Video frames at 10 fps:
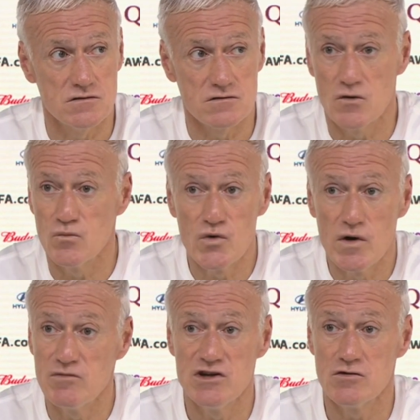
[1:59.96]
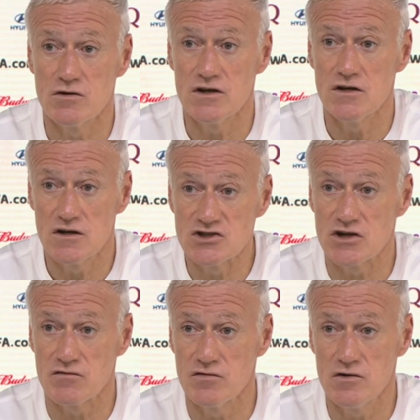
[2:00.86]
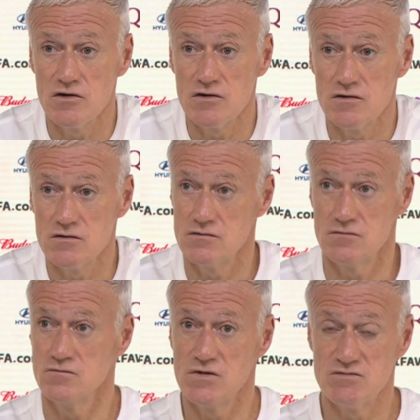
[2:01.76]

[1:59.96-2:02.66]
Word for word: qu'on peut améliorer à chaque fois, même